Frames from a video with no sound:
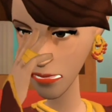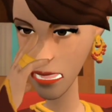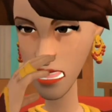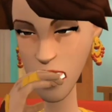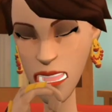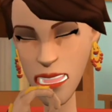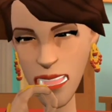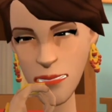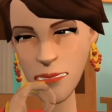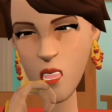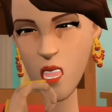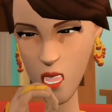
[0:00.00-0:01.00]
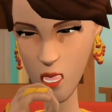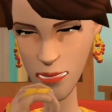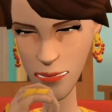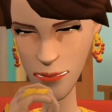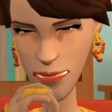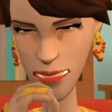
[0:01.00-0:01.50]
আবার কি করছে
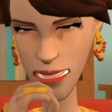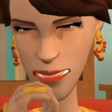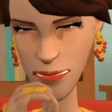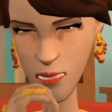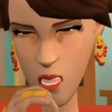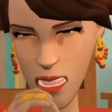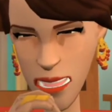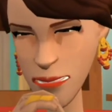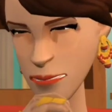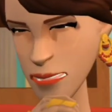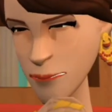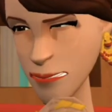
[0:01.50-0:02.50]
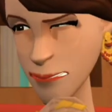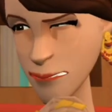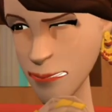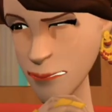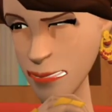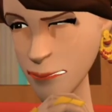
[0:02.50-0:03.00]
বড় আপার মায়া দেখতে
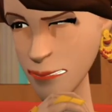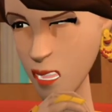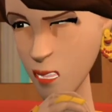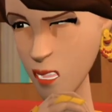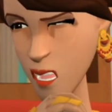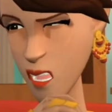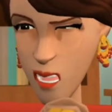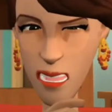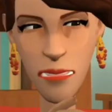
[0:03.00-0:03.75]
তো অনেক সুন্দর